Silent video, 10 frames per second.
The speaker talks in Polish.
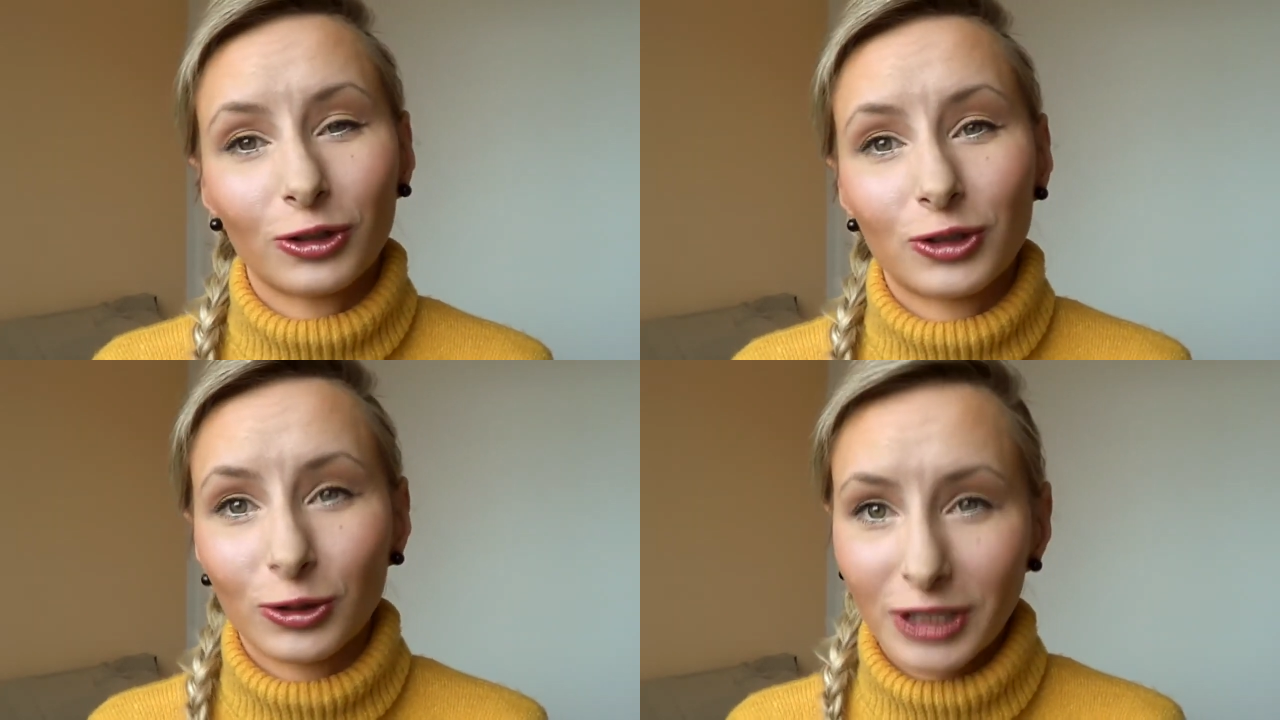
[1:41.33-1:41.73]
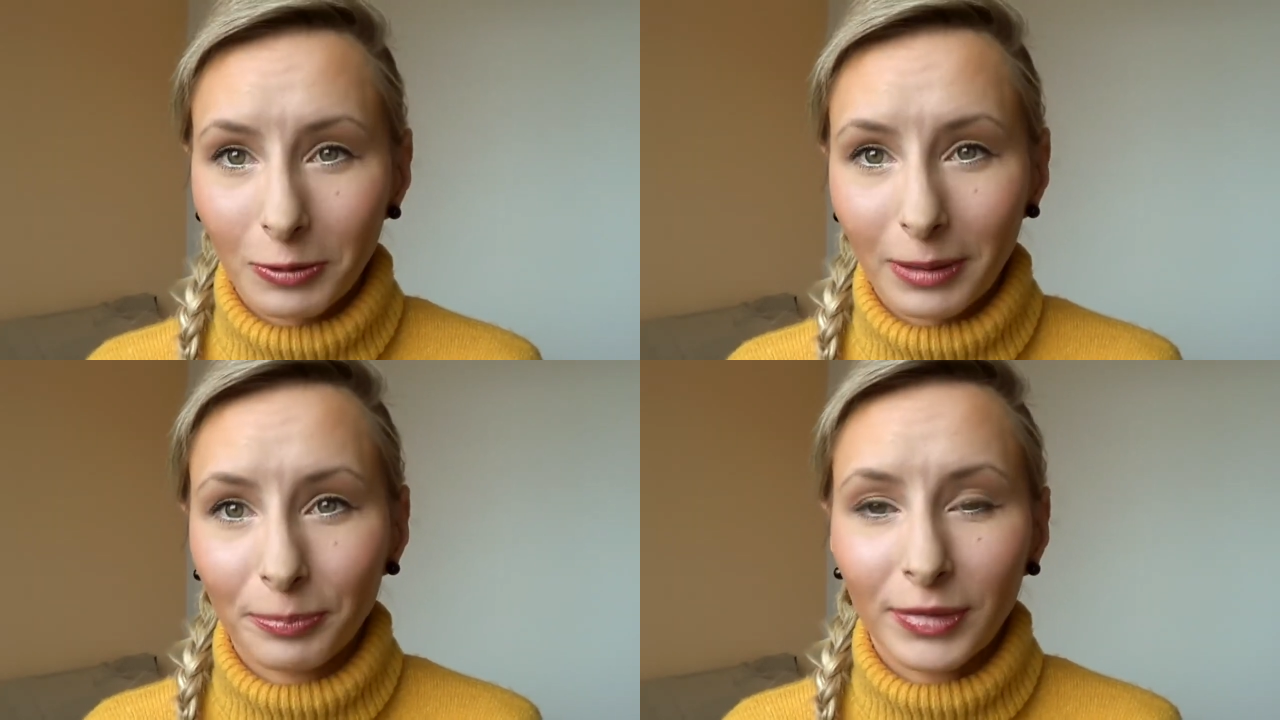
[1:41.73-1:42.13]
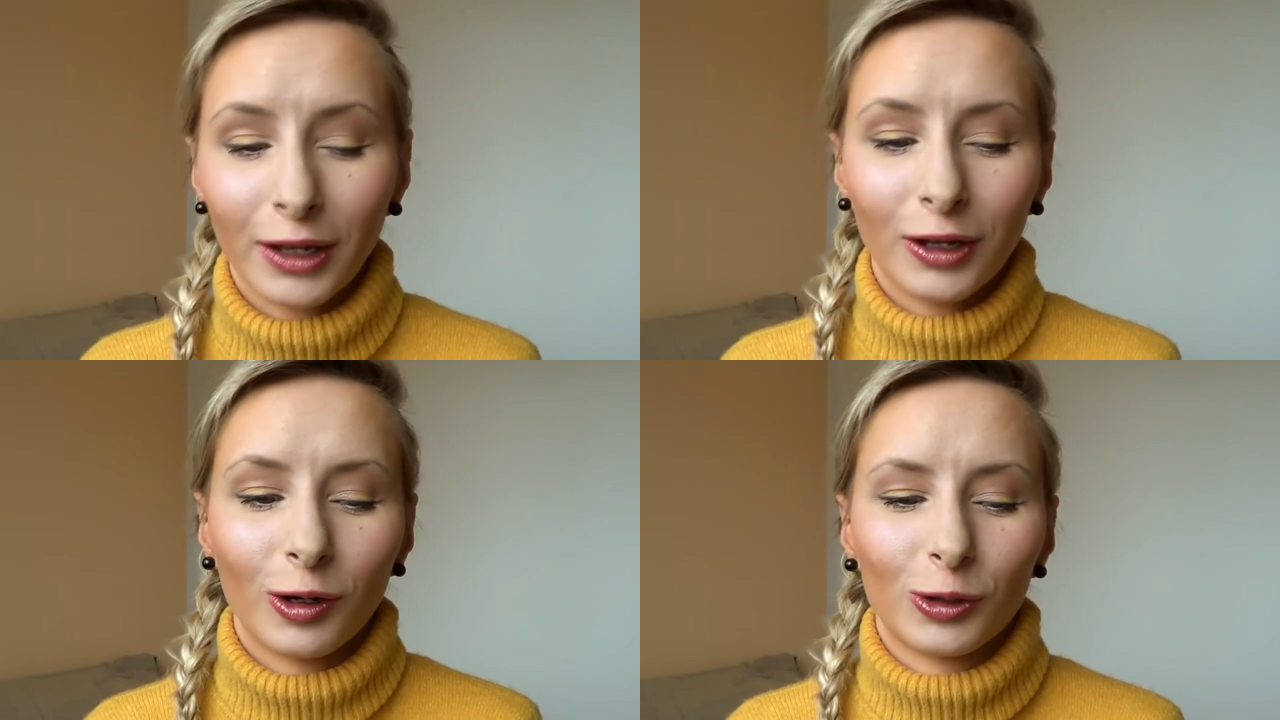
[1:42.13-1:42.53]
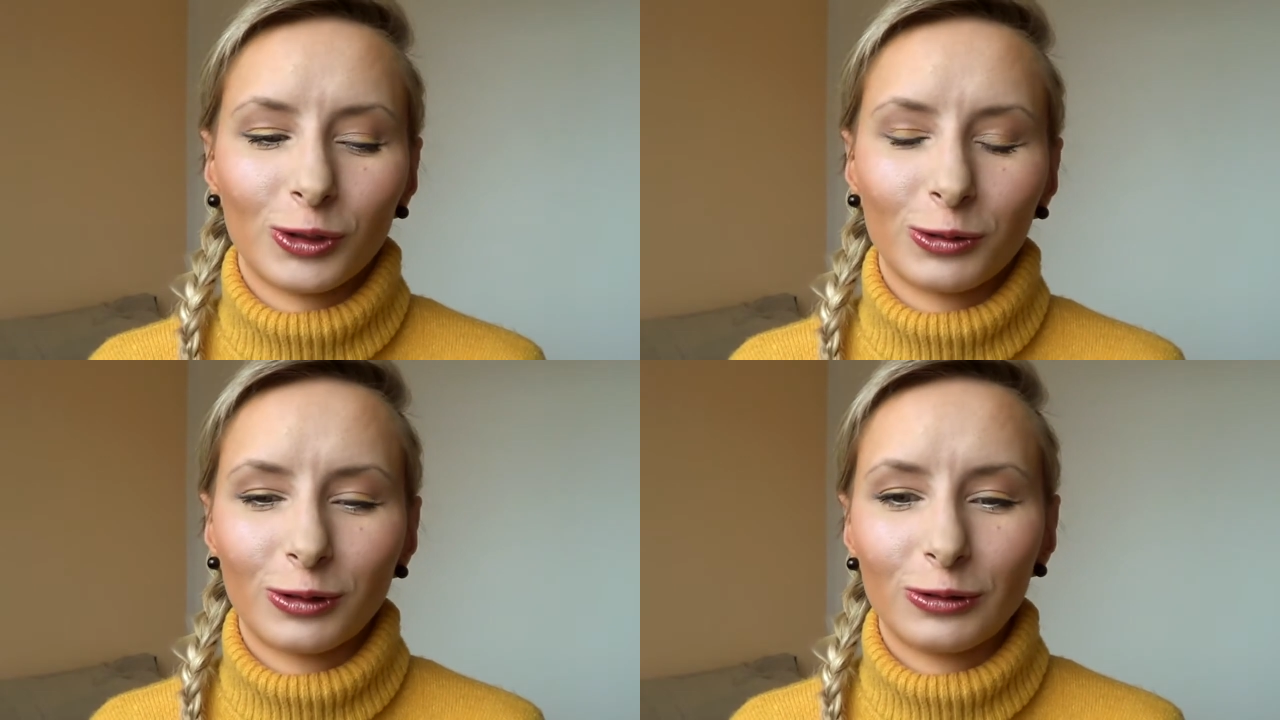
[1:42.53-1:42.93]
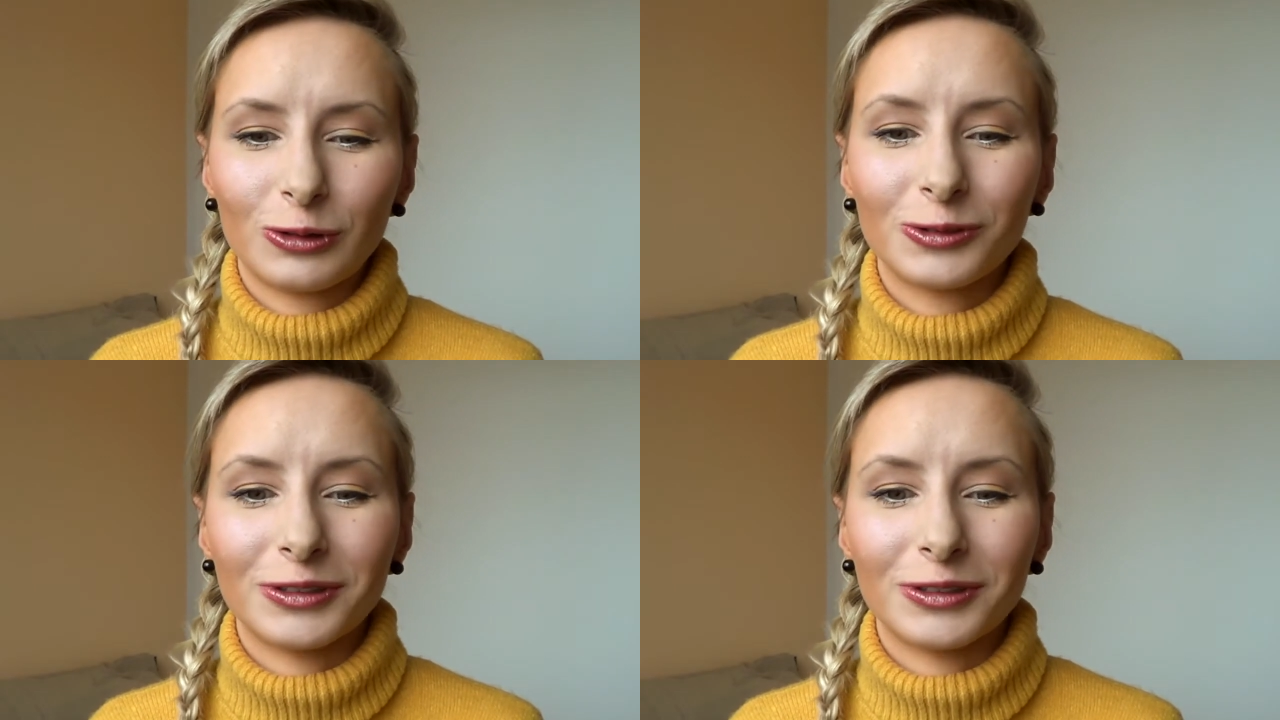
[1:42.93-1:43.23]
co chciałam osiągnąć.